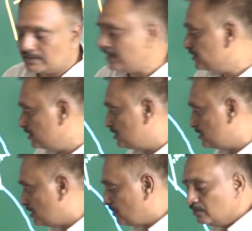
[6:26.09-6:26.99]
శాంక్షన్
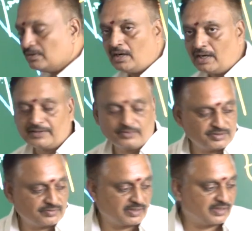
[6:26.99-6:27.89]
చేశారు ఆ
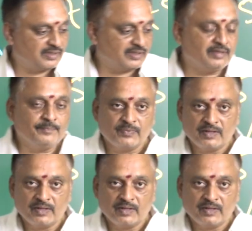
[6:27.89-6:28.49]
నియోజకవర్గానికి